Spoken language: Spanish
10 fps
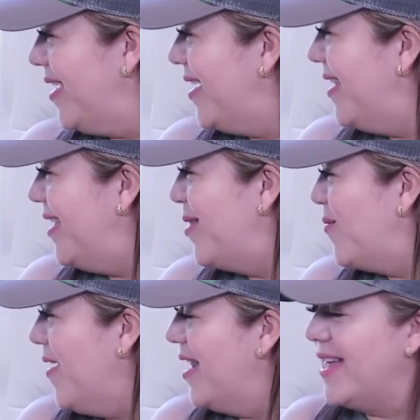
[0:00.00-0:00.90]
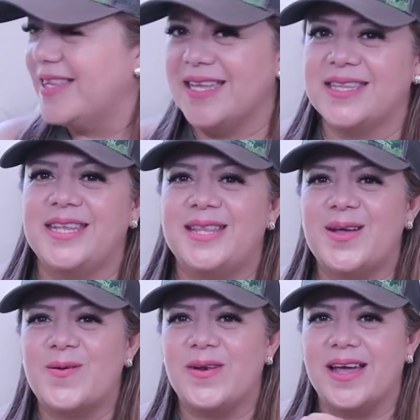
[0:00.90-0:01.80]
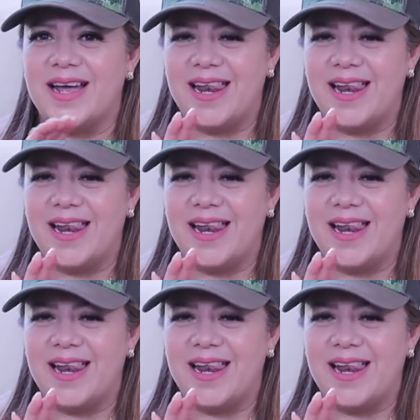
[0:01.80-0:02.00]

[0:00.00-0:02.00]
miren qué lindo ahí la tacita con la